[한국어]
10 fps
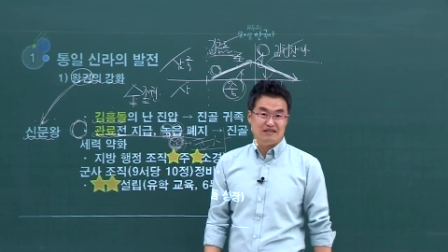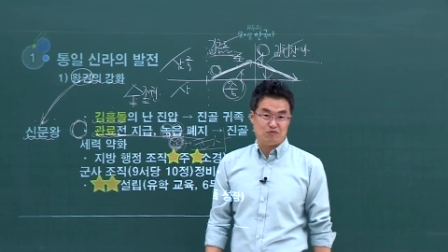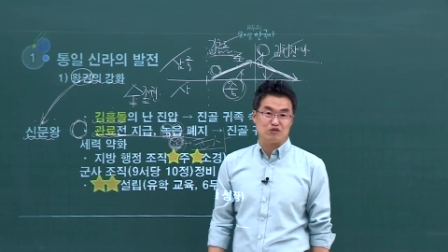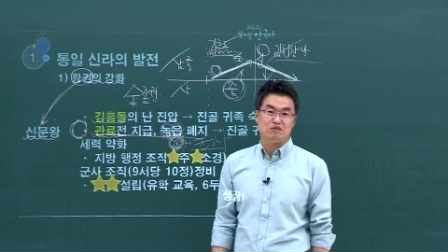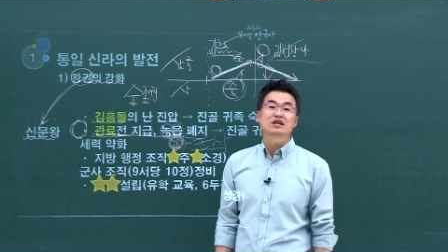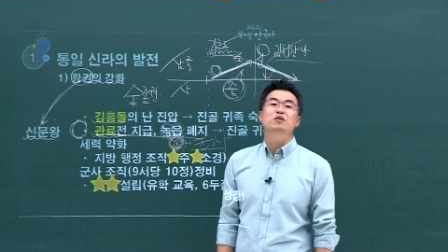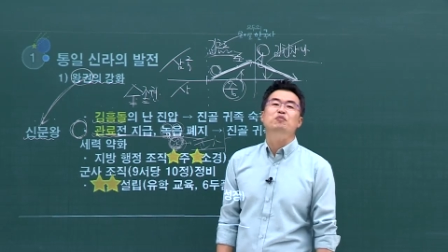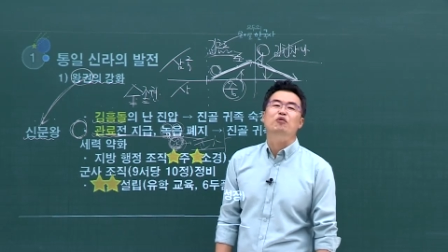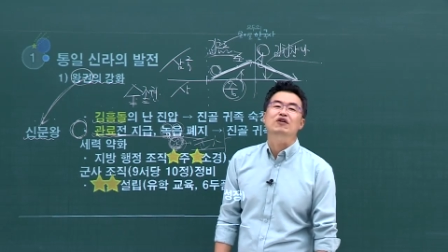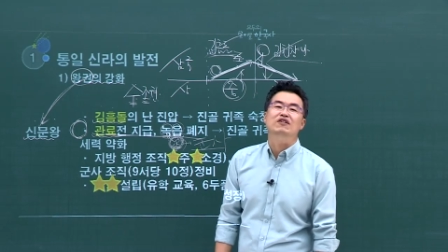모습을
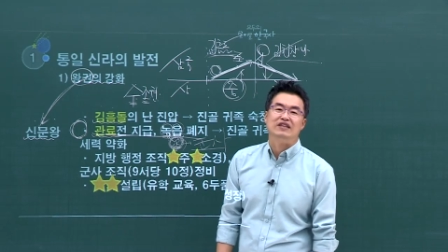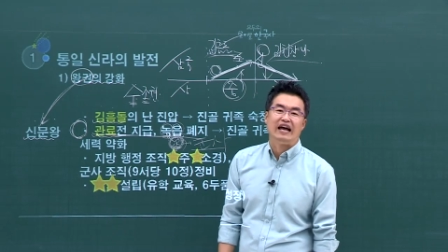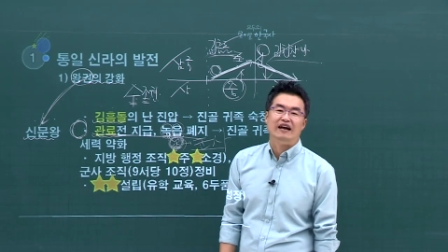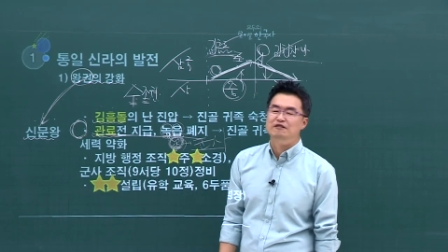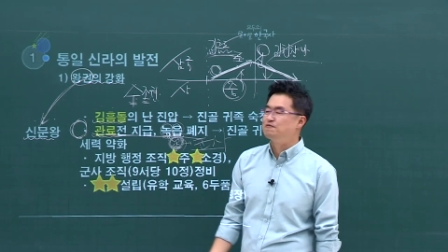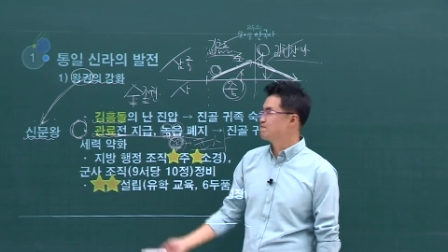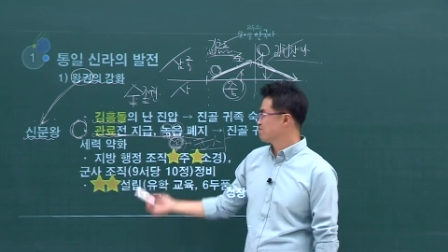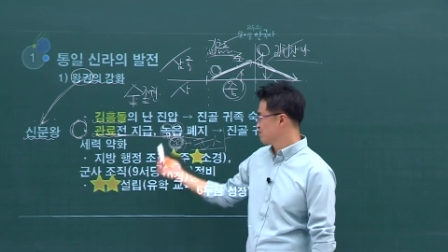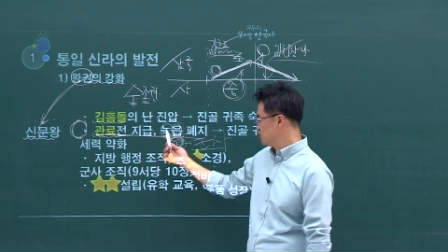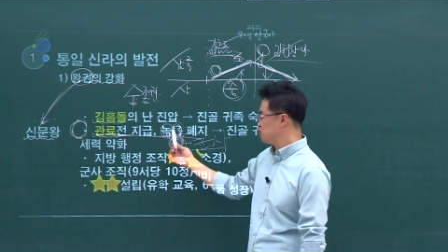보인 거다.
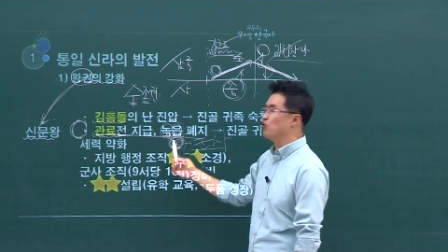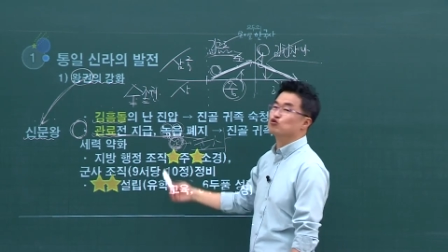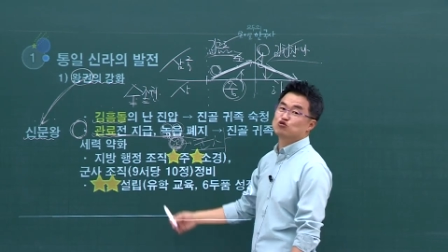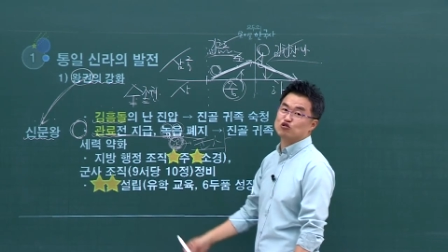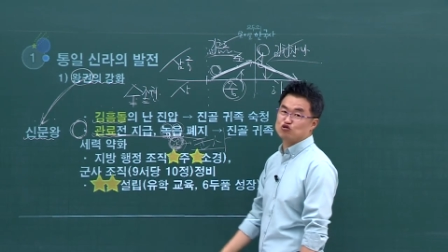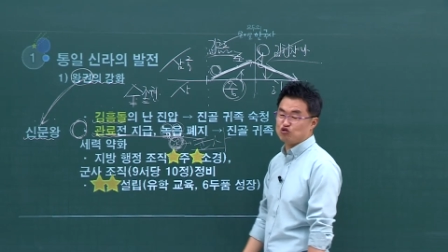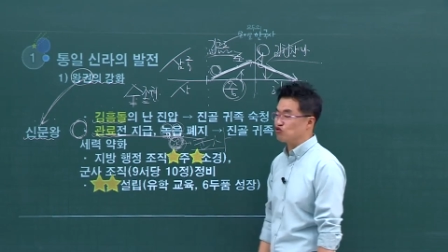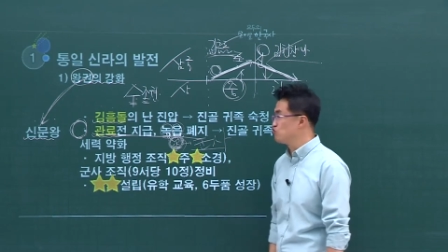중요, 중요, 중요,